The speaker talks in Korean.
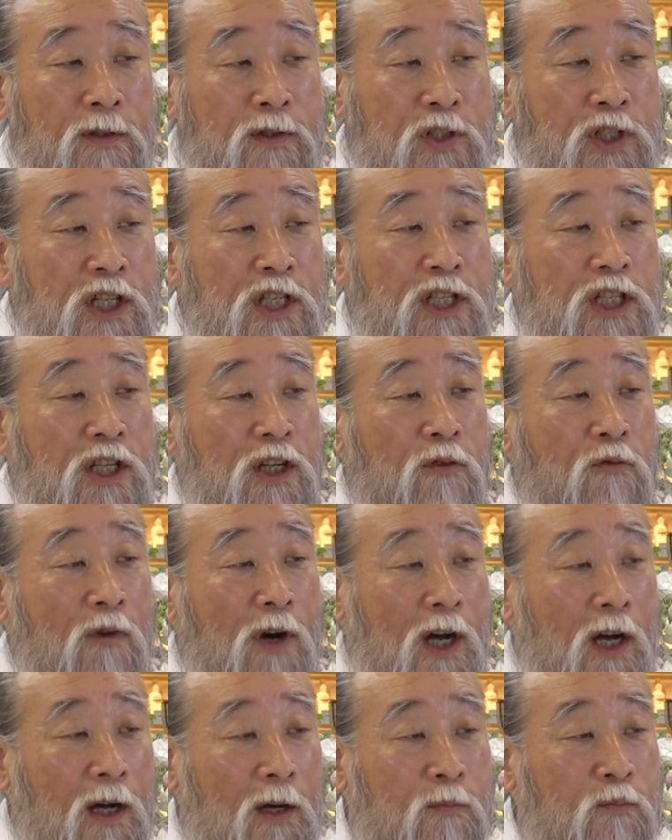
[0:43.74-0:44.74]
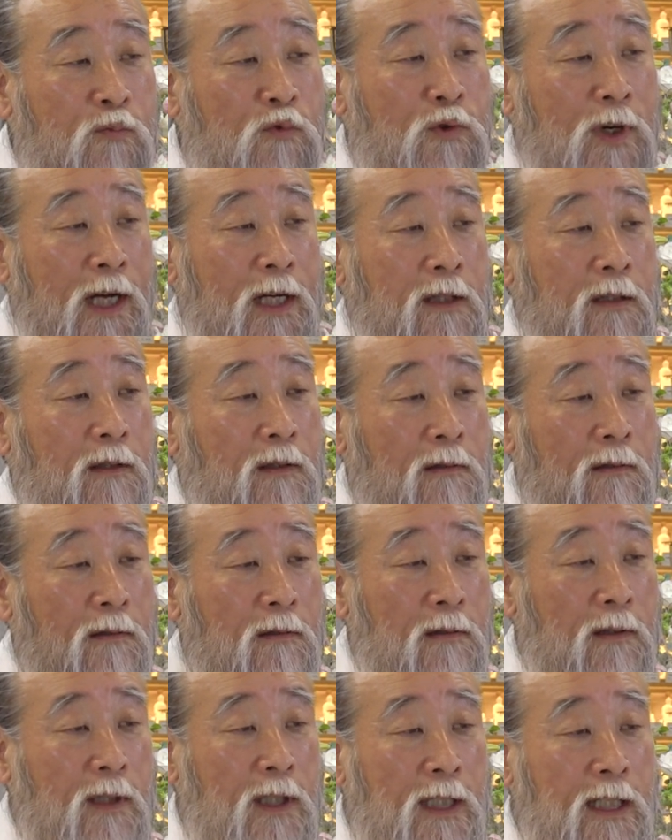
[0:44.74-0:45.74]
지식과 문화를
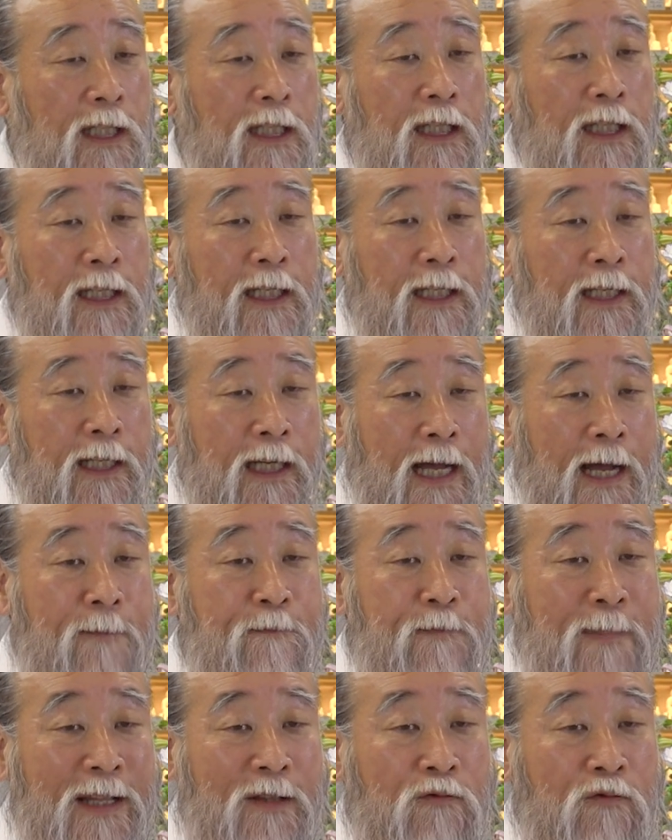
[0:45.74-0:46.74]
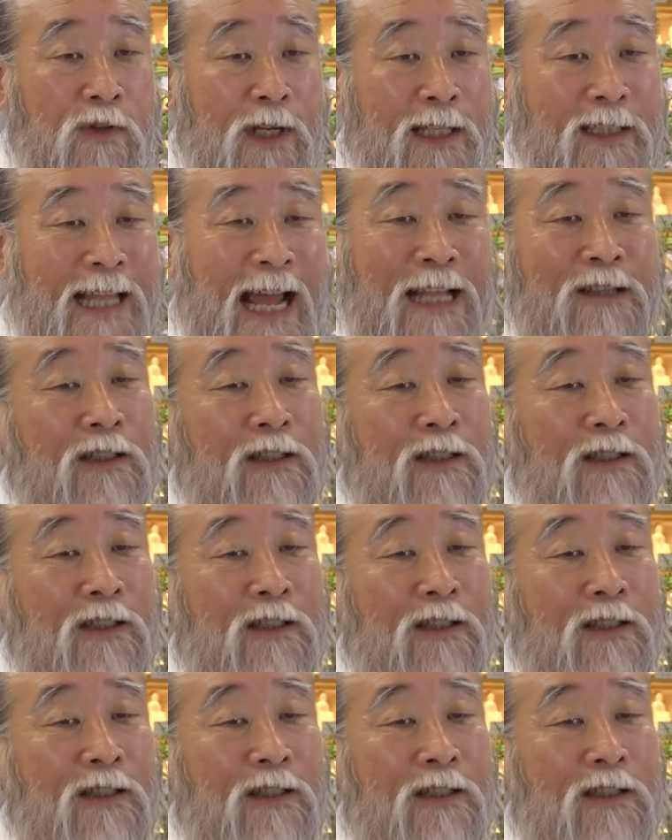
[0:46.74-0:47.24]
이 한반도에 다